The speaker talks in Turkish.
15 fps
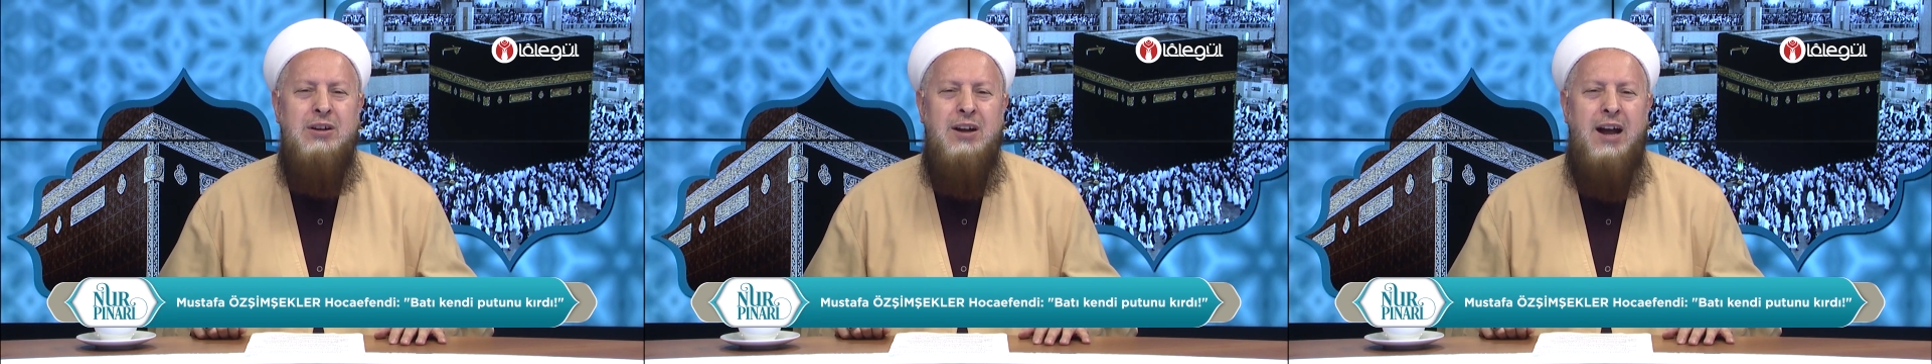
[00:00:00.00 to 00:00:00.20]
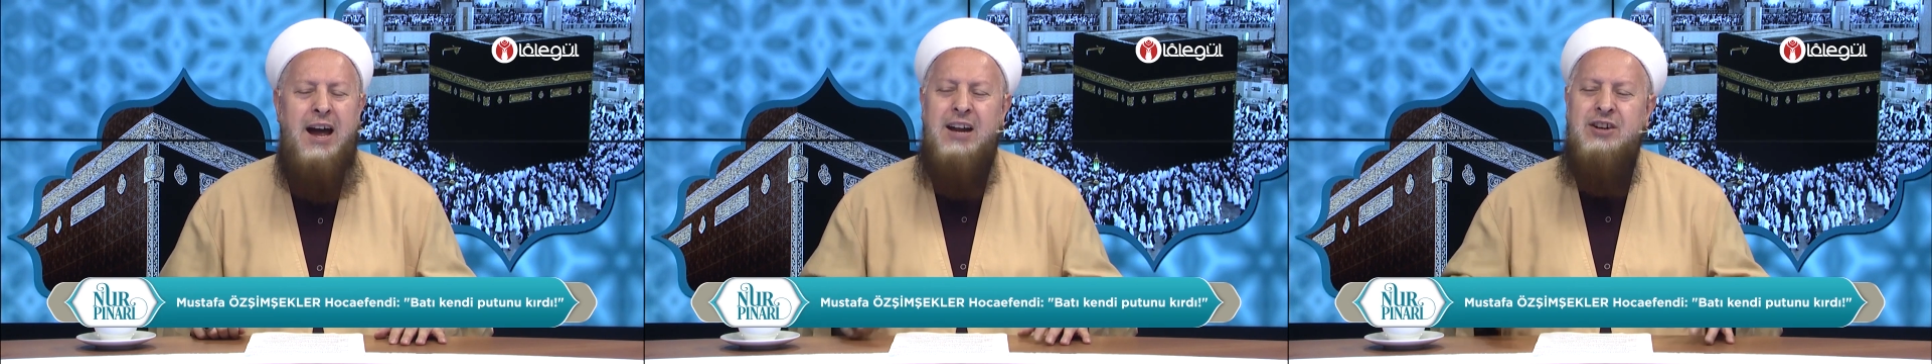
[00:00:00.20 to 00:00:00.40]

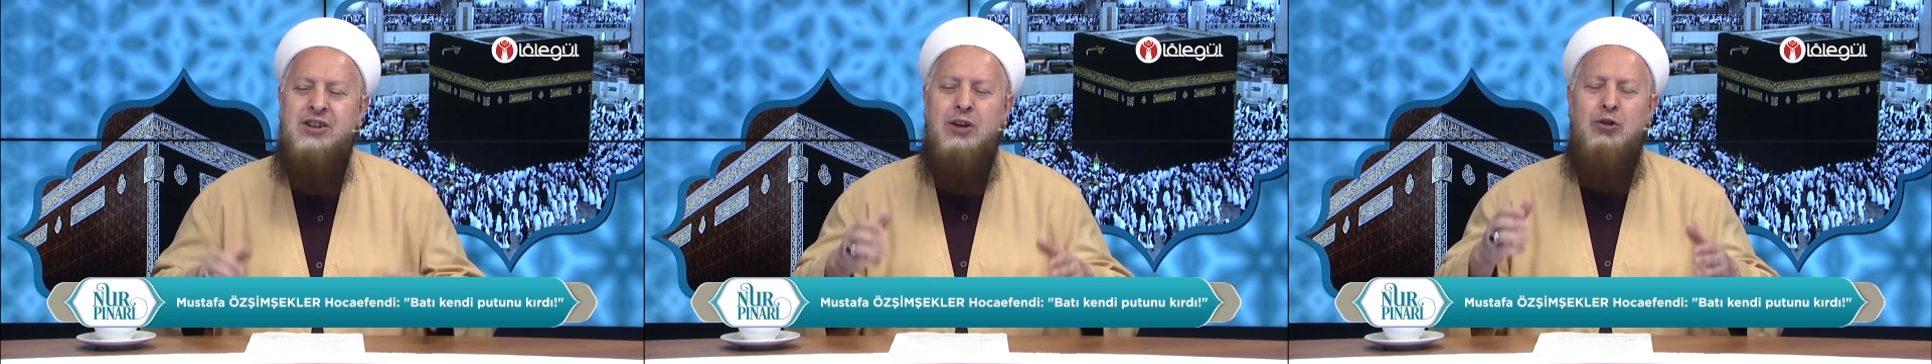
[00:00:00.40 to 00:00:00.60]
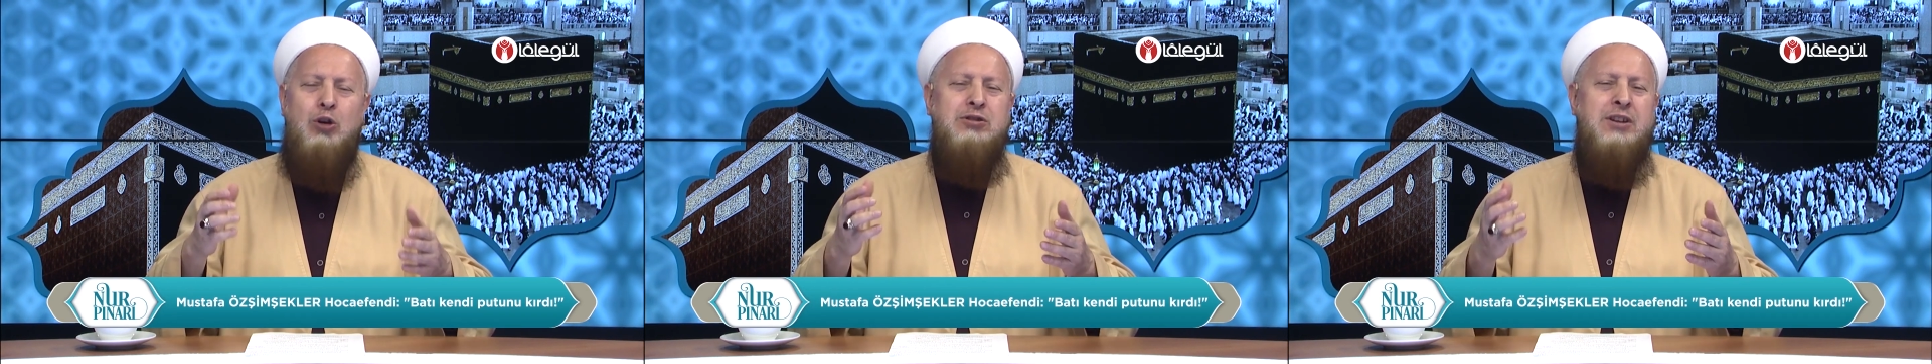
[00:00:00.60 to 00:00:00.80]
Her
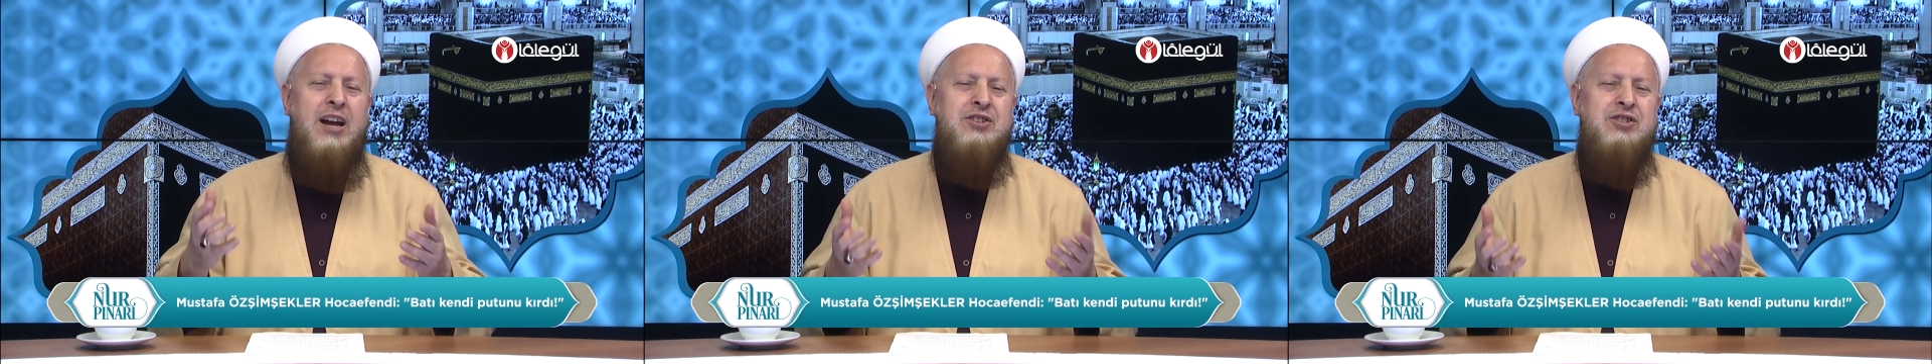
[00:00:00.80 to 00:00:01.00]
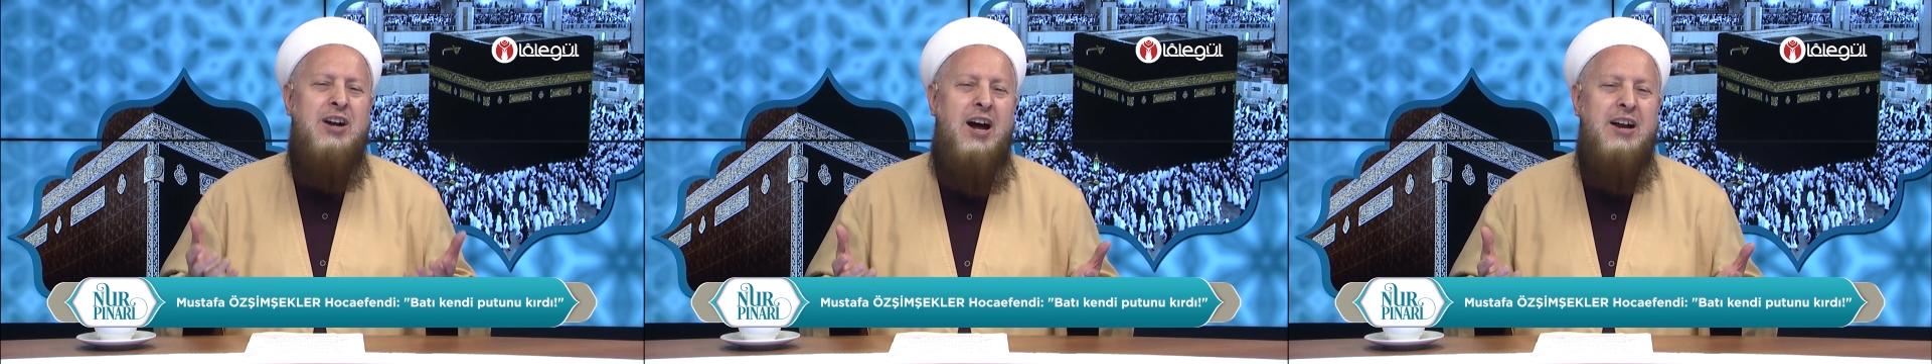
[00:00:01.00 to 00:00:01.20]
şeyi ortaya
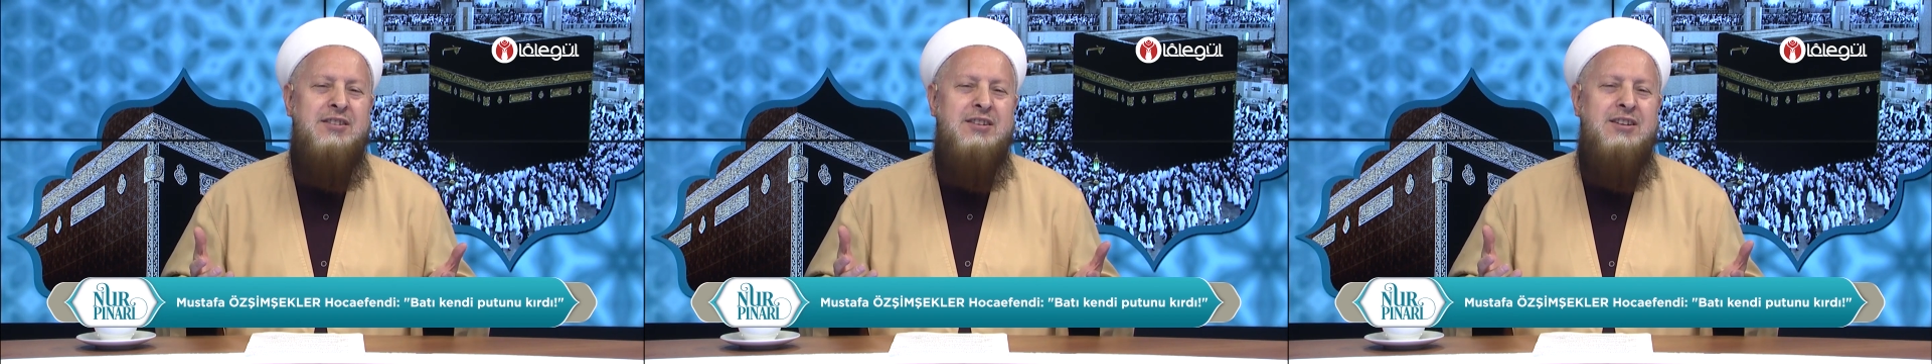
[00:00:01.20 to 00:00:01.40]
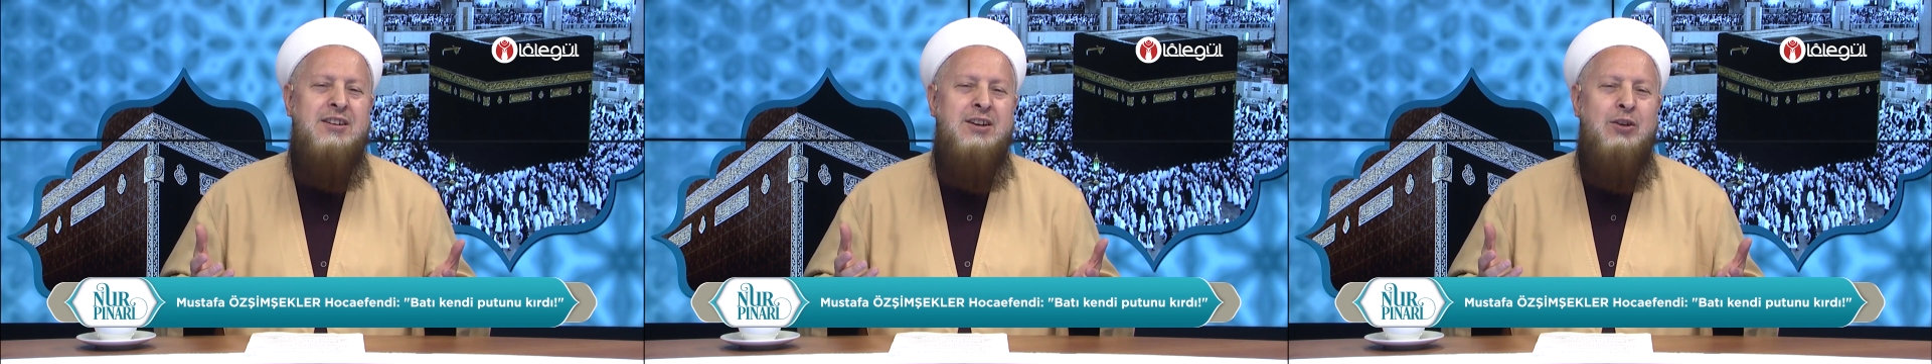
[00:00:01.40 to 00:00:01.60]

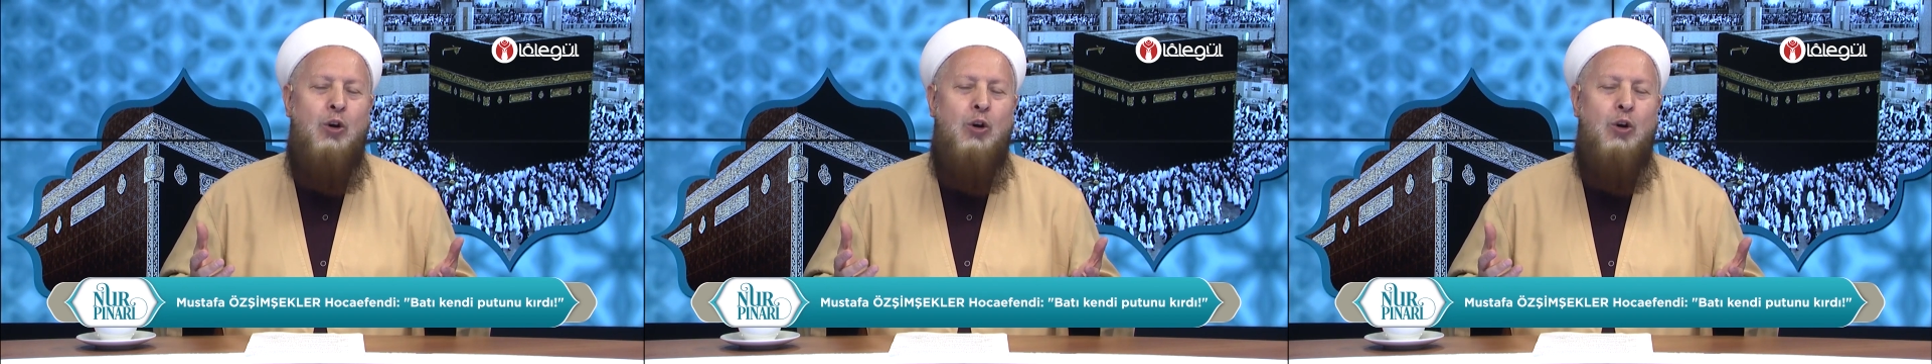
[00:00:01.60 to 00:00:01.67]
çıkardı.